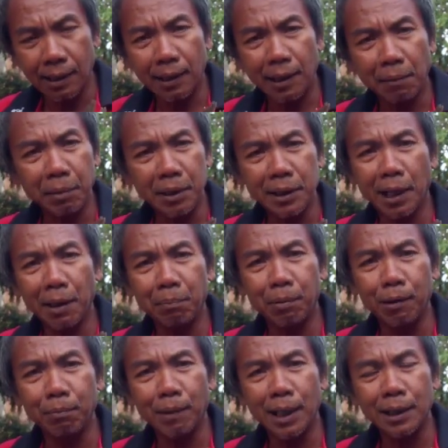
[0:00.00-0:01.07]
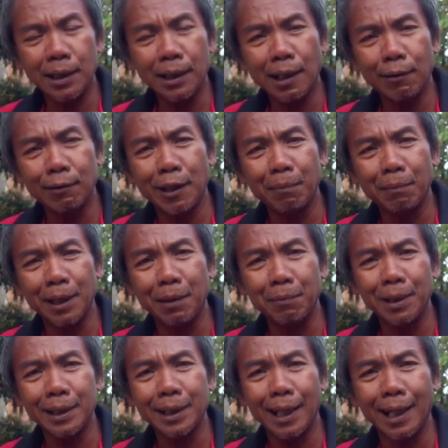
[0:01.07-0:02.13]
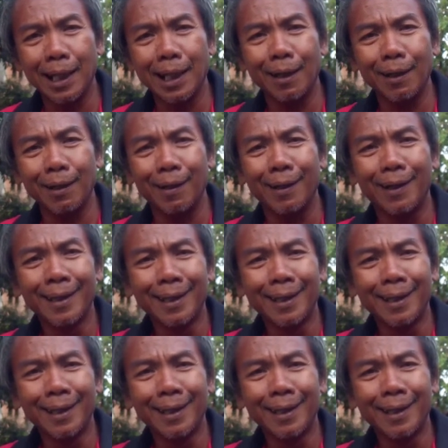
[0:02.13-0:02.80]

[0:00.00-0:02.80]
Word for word: tapi saya belum kasih tahu sama teman saya kalau